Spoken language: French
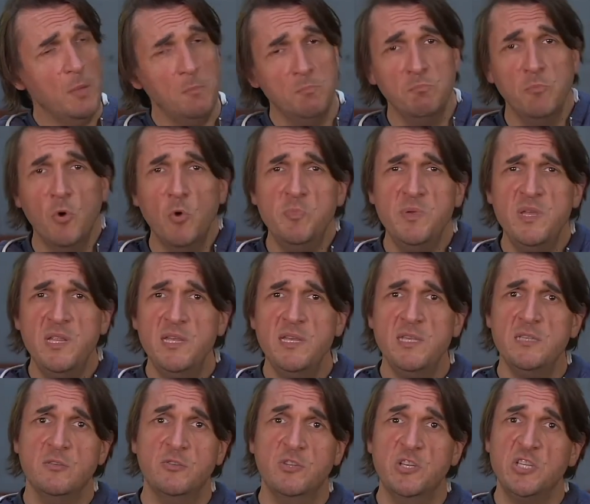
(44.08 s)

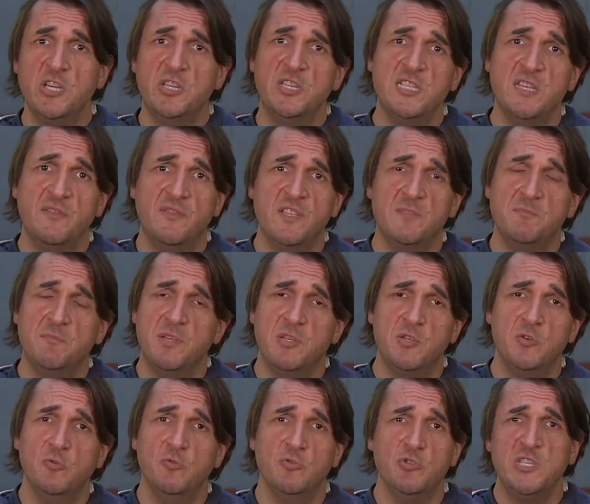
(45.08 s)
mobilise déjà des effets
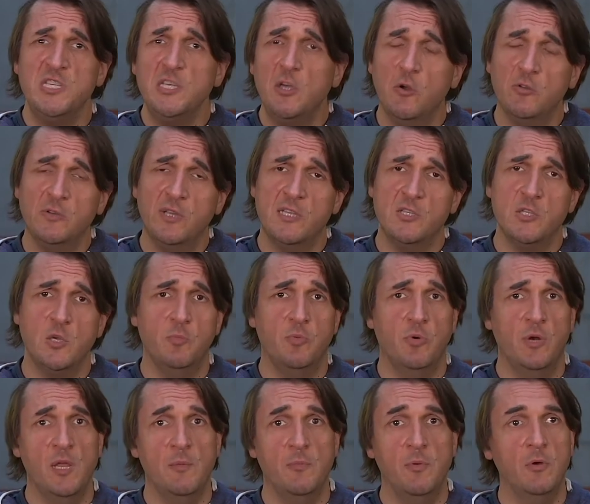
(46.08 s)
spéciaux gigantesques
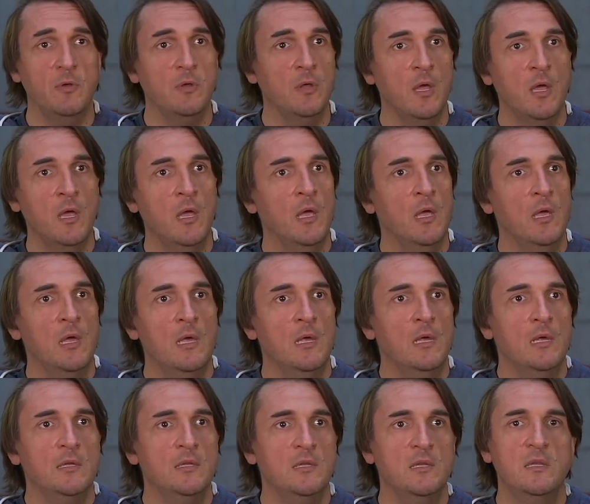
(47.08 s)
pour l'époque
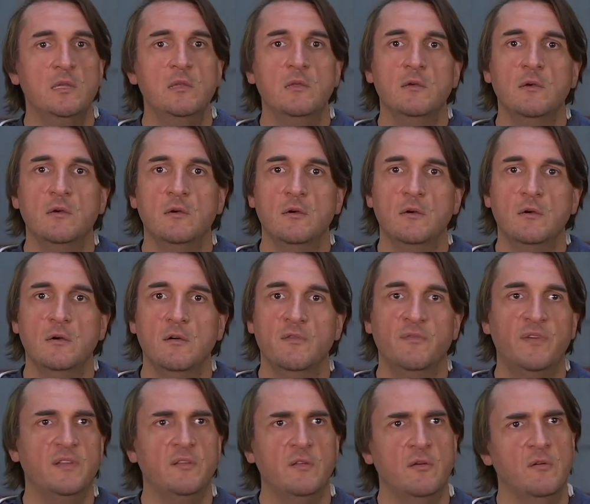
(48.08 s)
qui euh, en
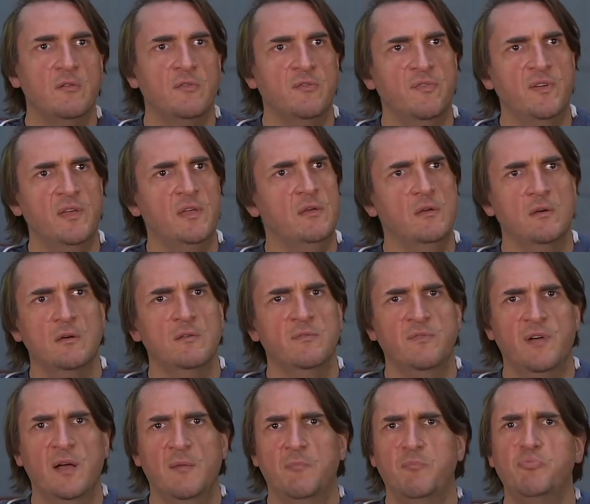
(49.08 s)
fait euh, fait euh,
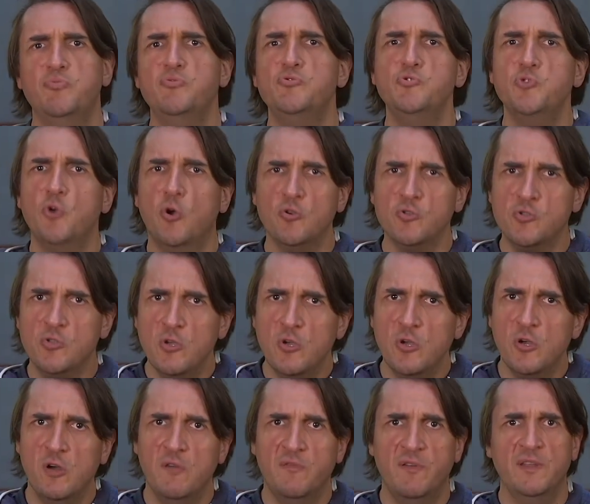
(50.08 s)
enfin plusieurs
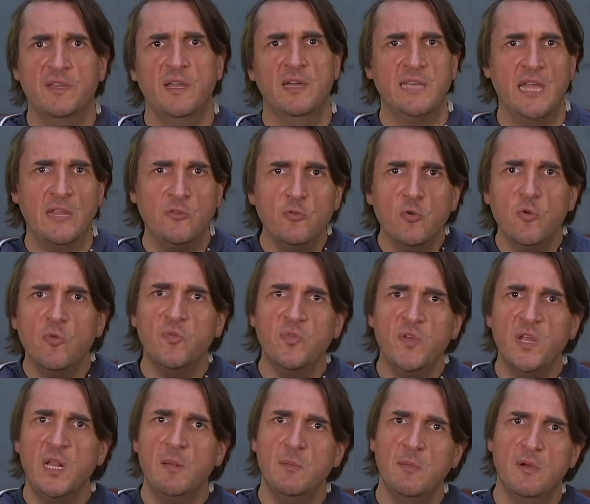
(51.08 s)
heures en fait. Hein. Il y a deux
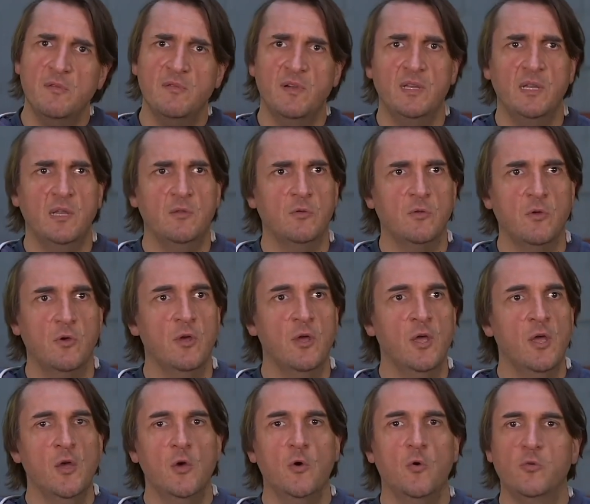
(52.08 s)
films en fait. Hein. donc
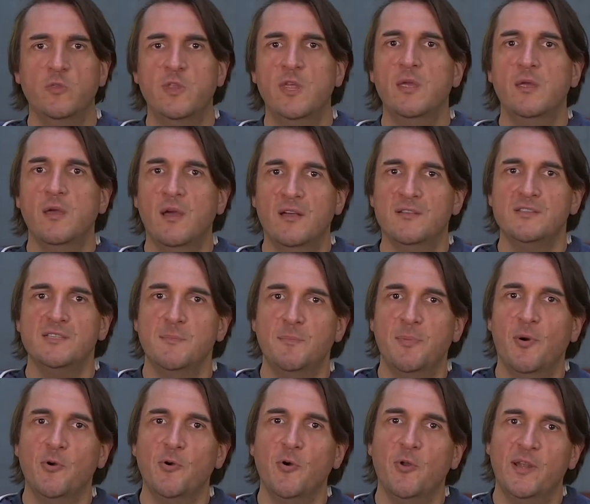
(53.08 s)
on est, c'est
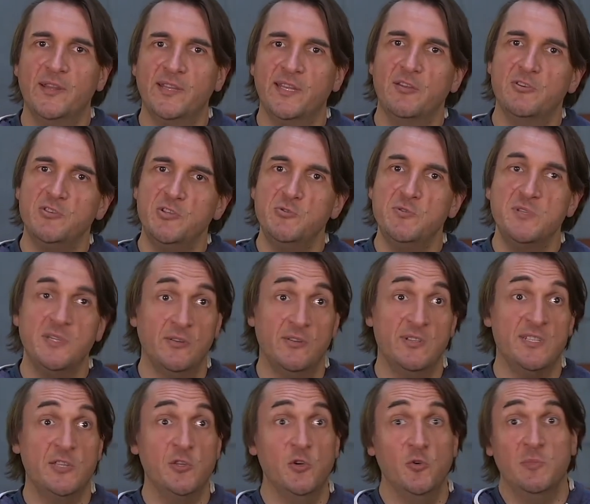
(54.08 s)
pas encore la trilogie du Seigneur
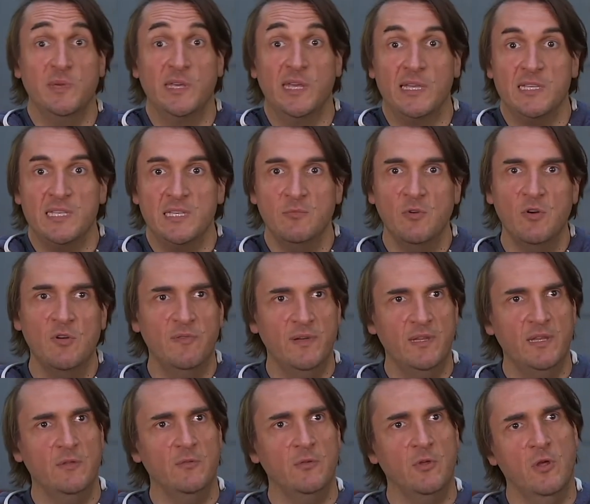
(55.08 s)
des Anneaux, mais quasiment en
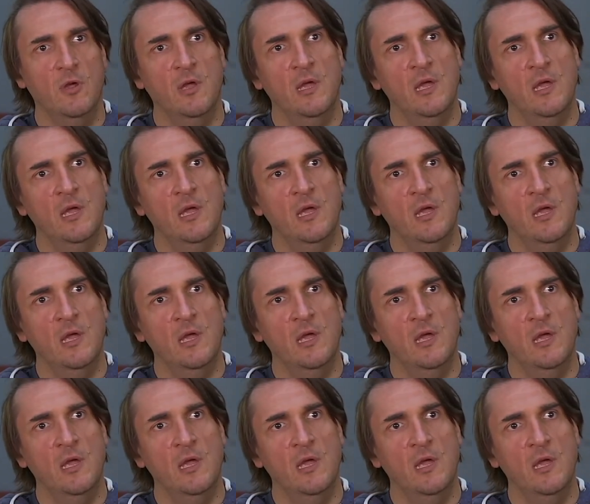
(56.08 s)
fait. Hein.